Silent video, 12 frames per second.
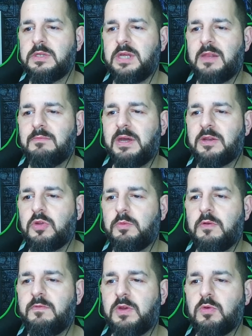di Alberto
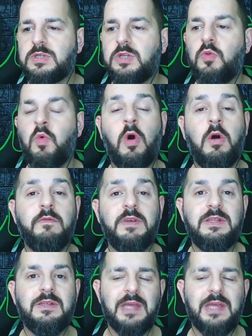Polverosi, nuovi di